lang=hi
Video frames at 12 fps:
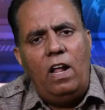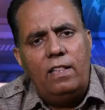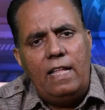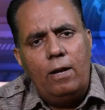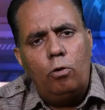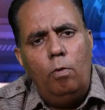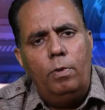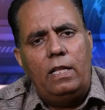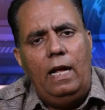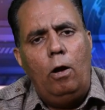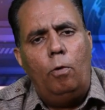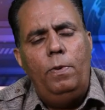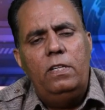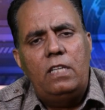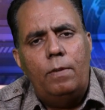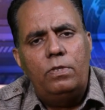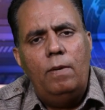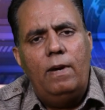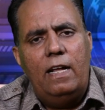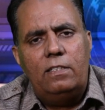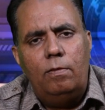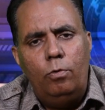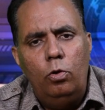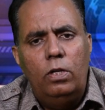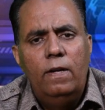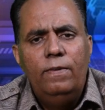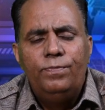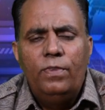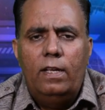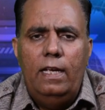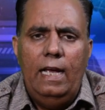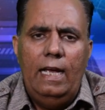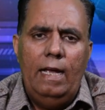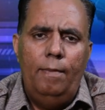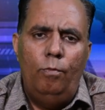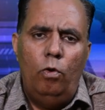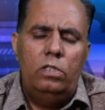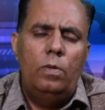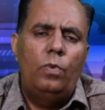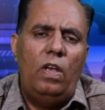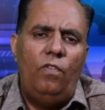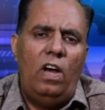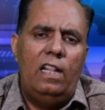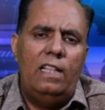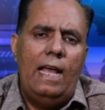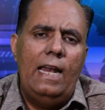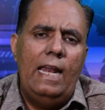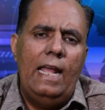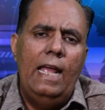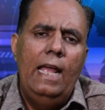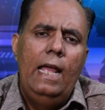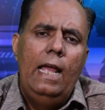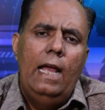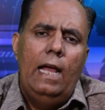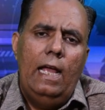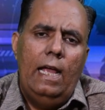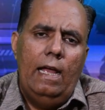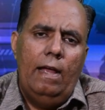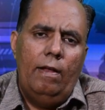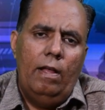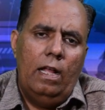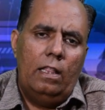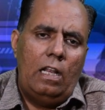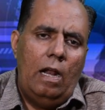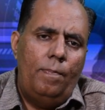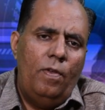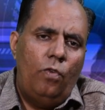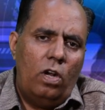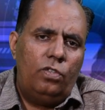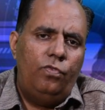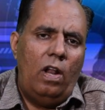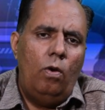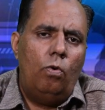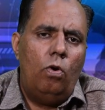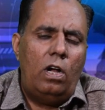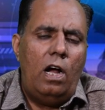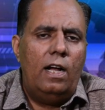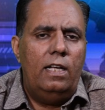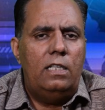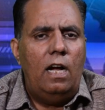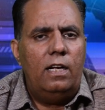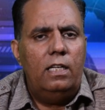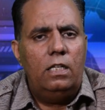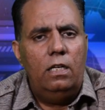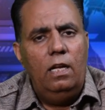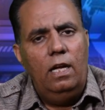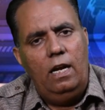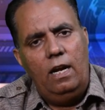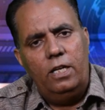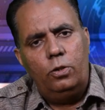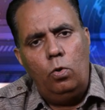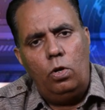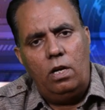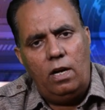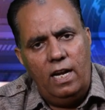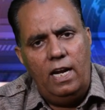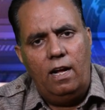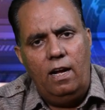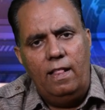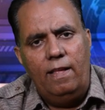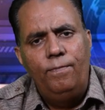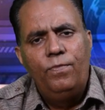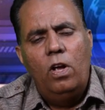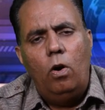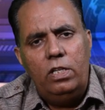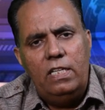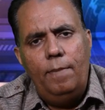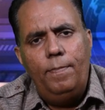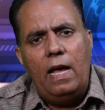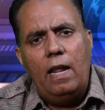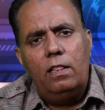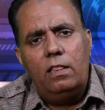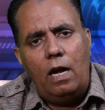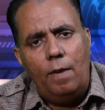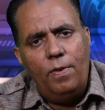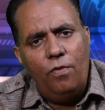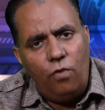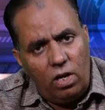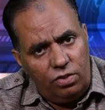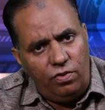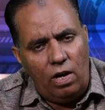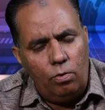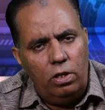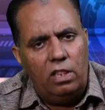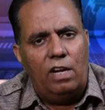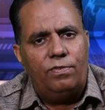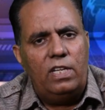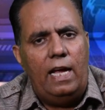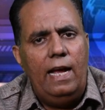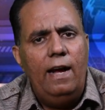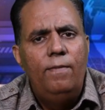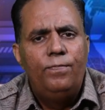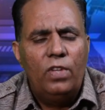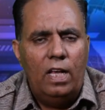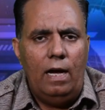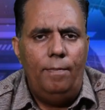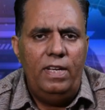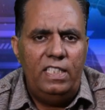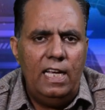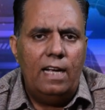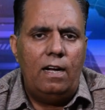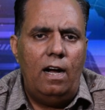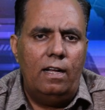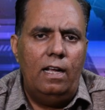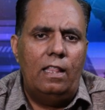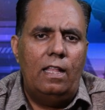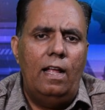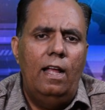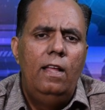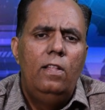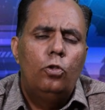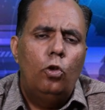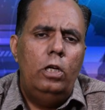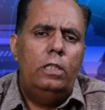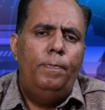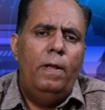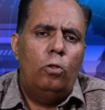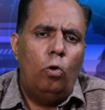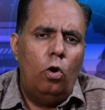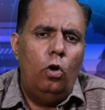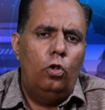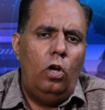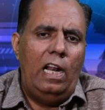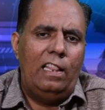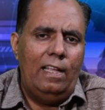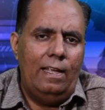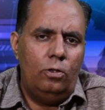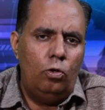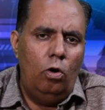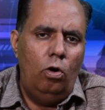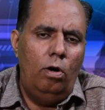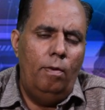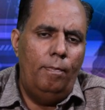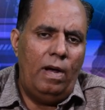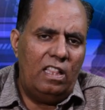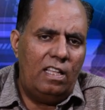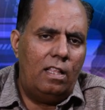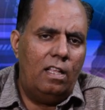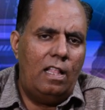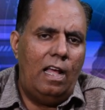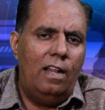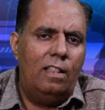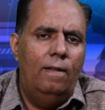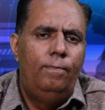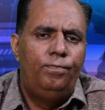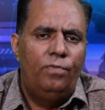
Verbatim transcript: वालदेन को बताया और फिर सबसे बड़ा सबूत कि मुलम के वालदेन ने थेरापी वर्क्स वालों को कहा कि जाके लाश को ठिकाने लगा दे और ये बयान थेरापी वर्क्स वालों की तरफ से आया कि हमें ये कहा गया था तो इस पर दोनों अदालतें जो मातहत अदालत